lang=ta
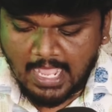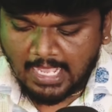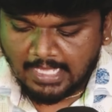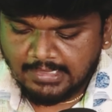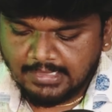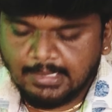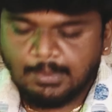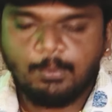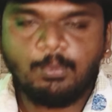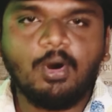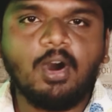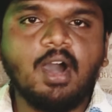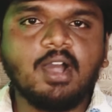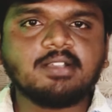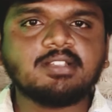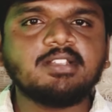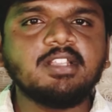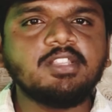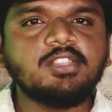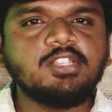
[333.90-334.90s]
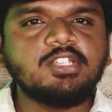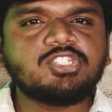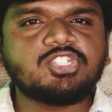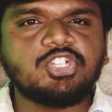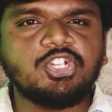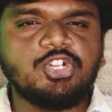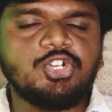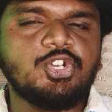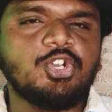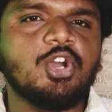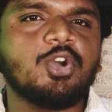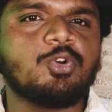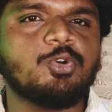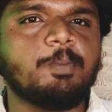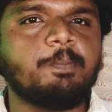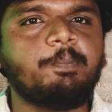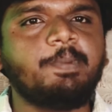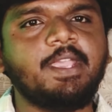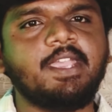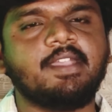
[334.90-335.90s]
அந்த பாக்ஸ்ல இருந்து சின்ன
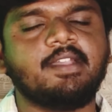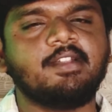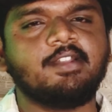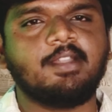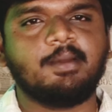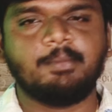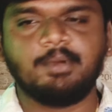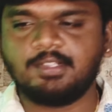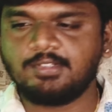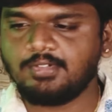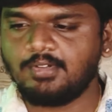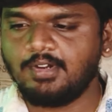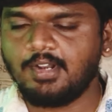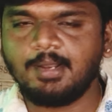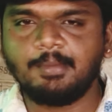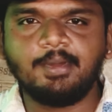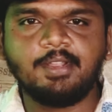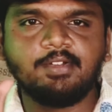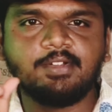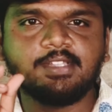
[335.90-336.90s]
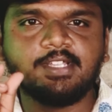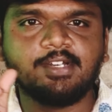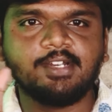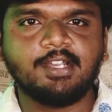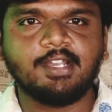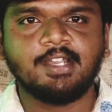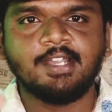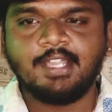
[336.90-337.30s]
குப்பி நம்ம சொல்ற மாதிரி வந்து